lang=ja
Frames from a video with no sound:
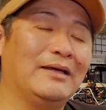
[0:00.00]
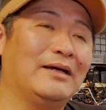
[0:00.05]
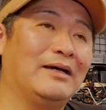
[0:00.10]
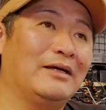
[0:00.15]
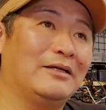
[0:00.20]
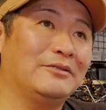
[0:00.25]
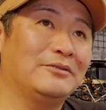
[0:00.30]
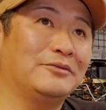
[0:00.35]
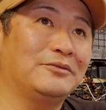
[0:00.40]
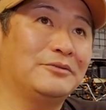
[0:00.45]

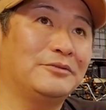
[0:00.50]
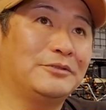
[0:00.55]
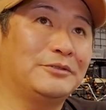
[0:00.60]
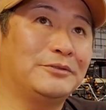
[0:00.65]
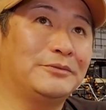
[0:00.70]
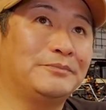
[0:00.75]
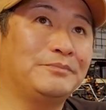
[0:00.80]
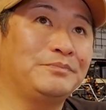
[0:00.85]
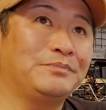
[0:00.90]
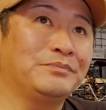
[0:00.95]
あ
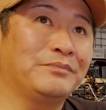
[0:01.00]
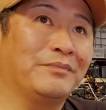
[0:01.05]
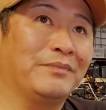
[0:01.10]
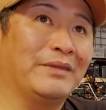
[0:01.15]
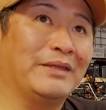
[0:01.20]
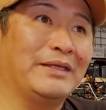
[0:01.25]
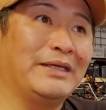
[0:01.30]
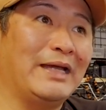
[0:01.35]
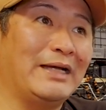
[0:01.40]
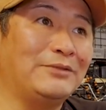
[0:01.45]
の、
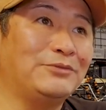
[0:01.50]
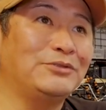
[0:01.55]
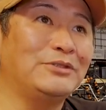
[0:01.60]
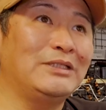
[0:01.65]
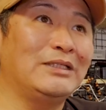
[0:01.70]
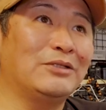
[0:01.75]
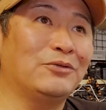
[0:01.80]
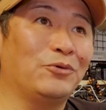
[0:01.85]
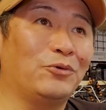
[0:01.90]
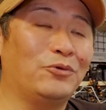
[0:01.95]
逆
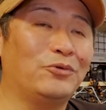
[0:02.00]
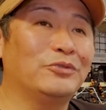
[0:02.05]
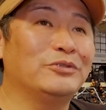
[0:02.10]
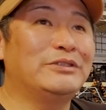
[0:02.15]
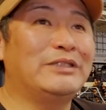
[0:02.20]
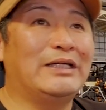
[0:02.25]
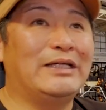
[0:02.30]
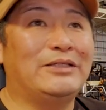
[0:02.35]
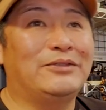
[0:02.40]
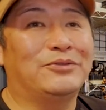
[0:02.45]
に高
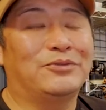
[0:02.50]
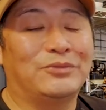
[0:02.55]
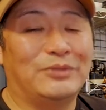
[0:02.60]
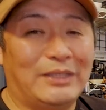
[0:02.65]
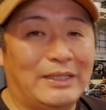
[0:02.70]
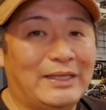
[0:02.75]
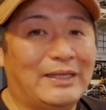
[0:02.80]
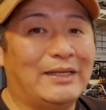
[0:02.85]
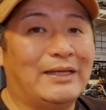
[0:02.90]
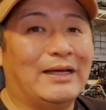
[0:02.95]
性能
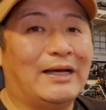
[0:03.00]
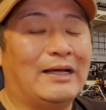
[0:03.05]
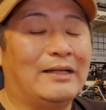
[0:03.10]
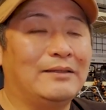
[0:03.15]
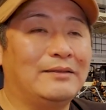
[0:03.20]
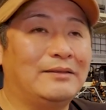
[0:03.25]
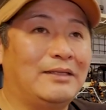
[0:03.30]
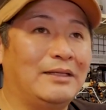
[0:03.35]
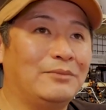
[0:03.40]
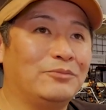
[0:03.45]
で
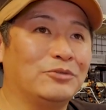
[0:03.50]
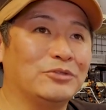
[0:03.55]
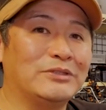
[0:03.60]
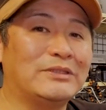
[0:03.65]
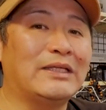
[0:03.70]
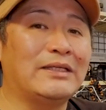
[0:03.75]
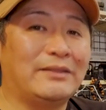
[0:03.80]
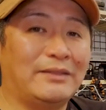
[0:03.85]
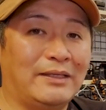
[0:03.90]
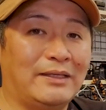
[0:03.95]
安定もし
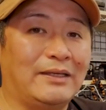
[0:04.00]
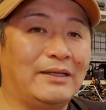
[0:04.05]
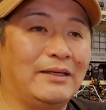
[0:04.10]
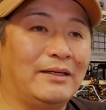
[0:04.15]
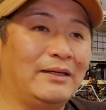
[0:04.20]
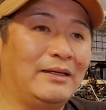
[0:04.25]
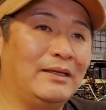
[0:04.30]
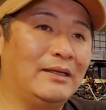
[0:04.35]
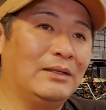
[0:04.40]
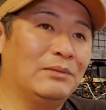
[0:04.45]
て
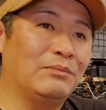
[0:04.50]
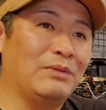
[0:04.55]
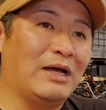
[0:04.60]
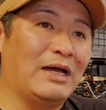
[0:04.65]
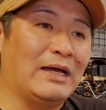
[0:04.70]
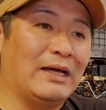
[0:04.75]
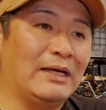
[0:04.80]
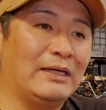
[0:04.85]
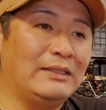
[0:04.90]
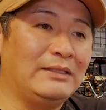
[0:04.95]
て、
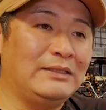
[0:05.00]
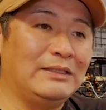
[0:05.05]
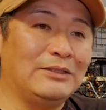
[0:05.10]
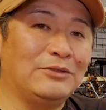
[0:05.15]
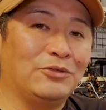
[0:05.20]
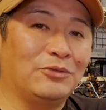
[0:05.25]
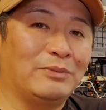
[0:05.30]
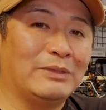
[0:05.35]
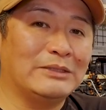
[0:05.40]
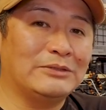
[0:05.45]
まあ、安易に
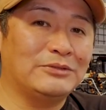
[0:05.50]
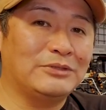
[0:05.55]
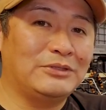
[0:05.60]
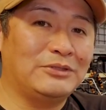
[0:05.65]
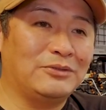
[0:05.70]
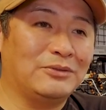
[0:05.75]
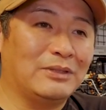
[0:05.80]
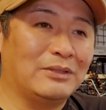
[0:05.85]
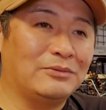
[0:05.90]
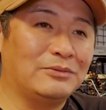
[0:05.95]
飛ばす
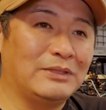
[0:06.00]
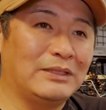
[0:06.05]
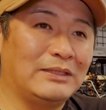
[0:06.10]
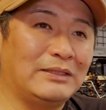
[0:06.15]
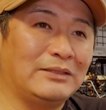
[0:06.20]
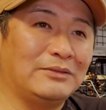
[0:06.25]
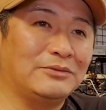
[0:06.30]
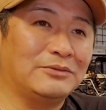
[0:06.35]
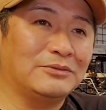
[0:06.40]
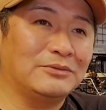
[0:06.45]
人が増え
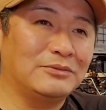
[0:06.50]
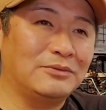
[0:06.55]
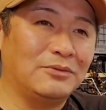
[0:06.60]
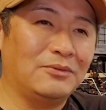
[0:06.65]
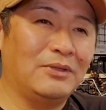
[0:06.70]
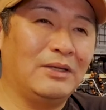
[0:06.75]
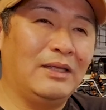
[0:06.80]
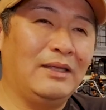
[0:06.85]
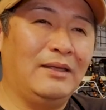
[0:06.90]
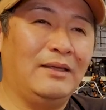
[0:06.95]
てくる
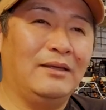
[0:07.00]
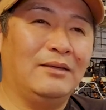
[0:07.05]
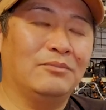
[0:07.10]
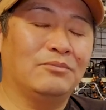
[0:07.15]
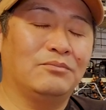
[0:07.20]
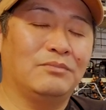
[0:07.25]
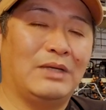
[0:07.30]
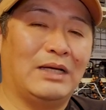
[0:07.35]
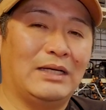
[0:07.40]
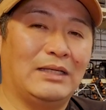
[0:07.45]
と、
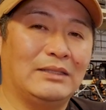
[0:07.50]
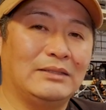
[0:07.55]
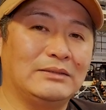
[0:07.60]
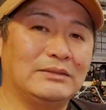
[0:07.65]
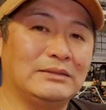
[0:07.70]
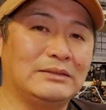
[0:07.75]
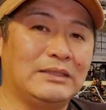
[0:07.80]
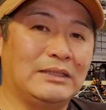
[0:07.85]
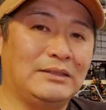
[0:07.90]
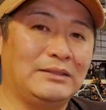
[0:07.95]
まあ、
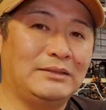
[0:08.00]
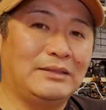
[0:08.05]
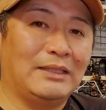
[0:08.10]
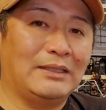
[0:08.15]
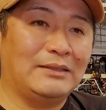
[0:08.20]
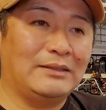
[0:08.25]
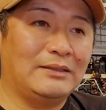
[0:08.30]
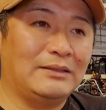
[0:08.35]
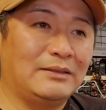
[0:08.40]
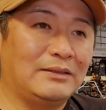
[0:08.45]
全
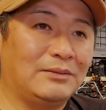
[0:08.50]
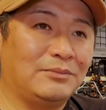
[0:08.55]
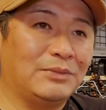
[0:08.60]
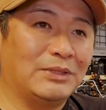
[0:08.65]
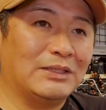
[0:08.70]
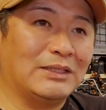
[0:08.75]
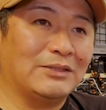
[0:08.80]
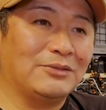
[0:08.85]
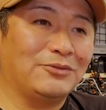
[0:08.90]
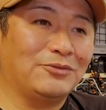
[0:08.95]
体的に
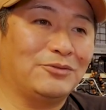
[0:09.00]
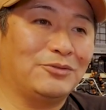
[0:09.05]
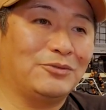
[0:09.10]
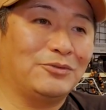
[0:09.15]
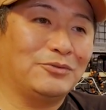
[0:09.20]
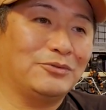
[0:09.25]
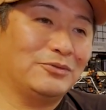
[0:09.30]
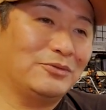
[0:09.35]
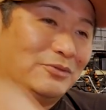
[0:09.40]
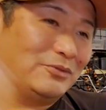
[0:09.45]
また
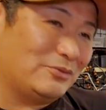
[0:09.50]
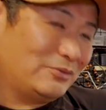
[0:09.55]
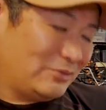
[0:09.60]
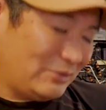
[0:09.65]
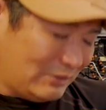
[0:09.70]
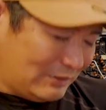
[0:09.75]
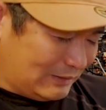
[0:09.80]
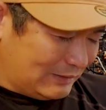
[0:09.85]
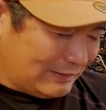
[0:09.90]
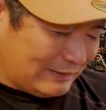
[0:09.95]
ドローンの
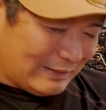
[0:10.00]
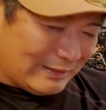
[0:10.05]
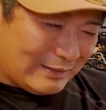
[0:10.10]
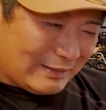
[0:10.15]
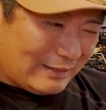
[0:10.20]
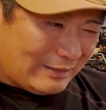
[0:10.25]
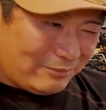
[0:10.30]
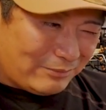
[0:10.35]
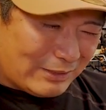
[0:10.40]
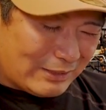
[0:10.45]
規制
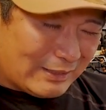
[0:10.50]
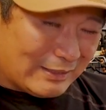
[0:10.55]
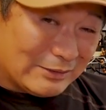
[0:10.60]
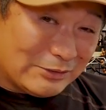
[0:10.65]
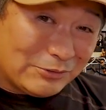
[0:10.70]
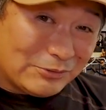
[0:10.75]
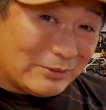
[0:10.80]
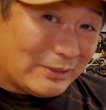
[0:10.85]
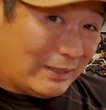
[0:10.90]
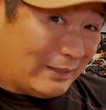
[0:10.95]
がまた
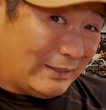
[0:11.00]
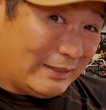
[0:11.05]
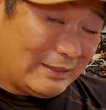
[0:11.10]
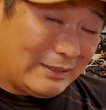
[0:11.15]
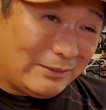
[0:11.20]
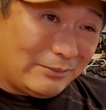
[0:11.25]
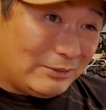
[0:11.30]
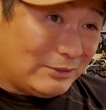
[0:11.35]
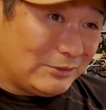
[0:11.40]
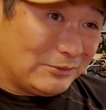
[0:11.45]
そんなんで
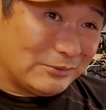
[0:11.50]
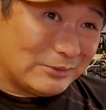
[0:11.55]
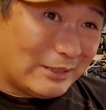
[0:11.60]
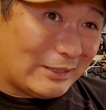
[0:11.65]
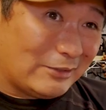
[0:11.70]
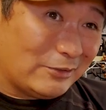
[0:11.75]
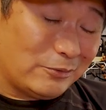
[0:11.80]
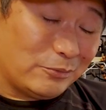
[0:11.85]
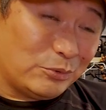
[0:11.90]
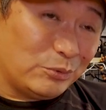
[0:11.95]
厳しく
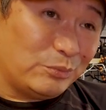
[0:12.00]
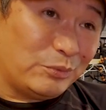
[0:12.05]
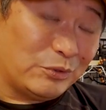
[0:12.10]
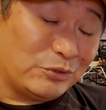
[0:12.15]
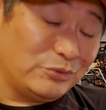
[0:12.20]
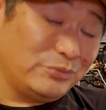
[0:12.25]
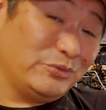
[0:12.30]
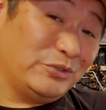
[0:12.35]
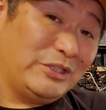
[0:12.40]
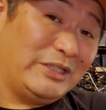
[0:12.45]
なるのも
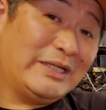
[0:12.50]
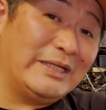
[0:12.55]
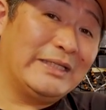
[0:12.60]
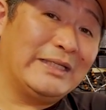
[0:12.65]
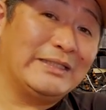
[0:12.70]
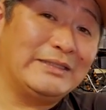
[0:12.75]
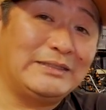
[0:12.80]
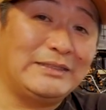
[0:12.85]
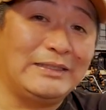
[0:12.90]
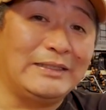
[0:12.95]
僕も嫌
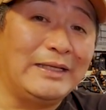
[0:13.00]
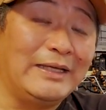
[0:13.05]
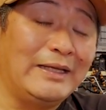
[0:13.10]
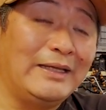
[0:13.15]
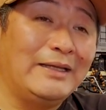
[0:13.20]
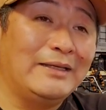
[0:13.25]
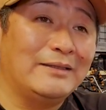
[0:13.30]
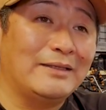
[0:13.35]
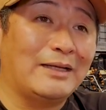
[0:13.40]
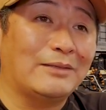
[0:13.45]
だし、
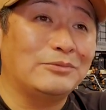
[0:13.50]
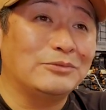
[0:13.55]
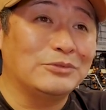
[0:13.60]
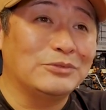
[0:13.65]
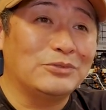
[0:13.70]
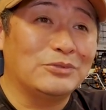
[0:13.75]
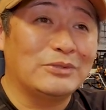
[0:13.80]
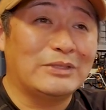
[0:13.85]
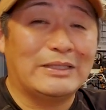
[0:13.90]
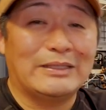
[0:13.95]
多
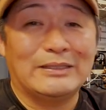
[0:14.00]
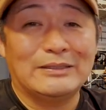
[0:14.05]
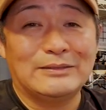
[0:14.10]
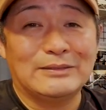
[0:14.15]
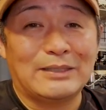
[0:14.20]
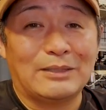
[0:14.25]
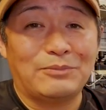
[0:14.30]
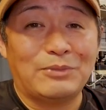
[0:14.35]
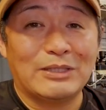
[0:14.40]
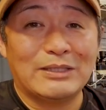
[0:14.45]
分そんなんで
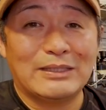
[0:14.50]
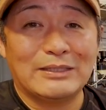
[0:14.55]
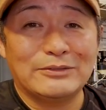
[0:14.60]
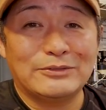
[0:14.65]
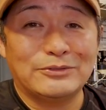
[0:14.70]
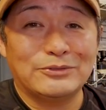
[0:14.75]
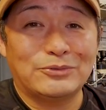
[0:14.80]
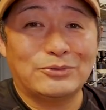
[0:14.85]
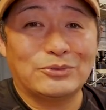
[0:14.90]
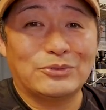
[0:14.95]
捕まったり
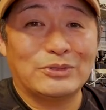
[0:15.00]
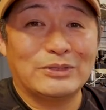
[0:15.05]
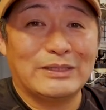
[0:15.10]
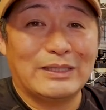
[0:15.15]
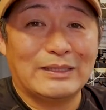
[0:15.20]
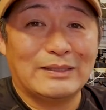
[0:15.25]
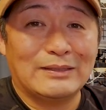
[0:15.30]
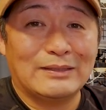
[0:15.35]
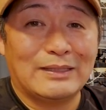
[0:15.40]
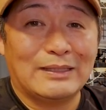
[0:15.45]
することに
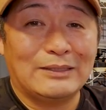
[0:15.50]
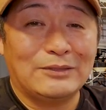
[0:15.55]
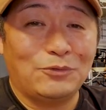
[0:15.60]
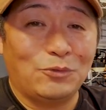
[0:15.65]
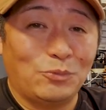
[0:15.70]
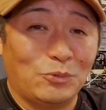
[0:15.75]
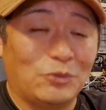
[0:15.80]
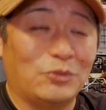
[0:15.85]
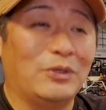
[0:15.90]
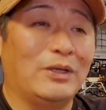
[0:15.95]
なった
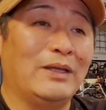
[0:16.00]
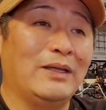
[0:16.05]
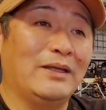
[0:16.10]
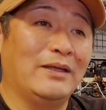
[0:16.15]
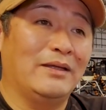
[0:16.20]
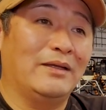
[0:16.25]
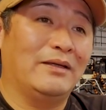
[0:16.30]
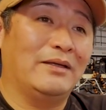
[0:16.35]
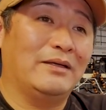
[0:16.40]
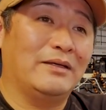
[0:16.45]
人も、
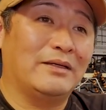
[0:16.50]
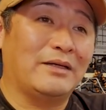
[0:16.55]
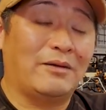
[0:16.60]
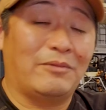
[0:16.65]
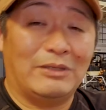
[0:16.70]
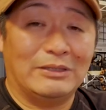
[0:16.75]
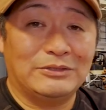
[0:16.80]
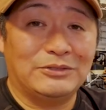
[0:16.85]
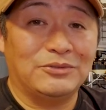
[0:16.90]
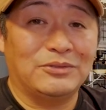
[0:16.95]
えー、か
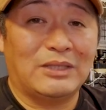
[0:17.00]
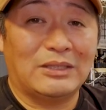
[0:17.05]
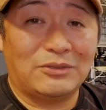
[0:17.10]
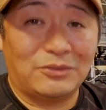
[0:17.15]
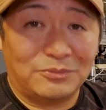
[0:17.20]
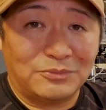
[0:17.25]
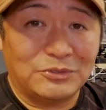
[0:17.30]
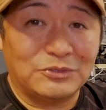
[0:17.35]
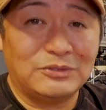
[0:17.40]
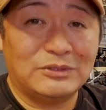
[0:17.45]
わいそうだ
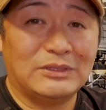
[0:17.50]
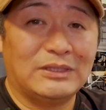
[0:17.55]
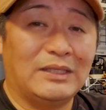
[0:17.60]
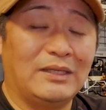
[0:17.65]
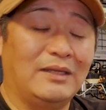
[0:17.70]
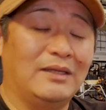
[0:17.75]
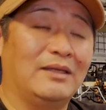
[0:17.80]
と思うし。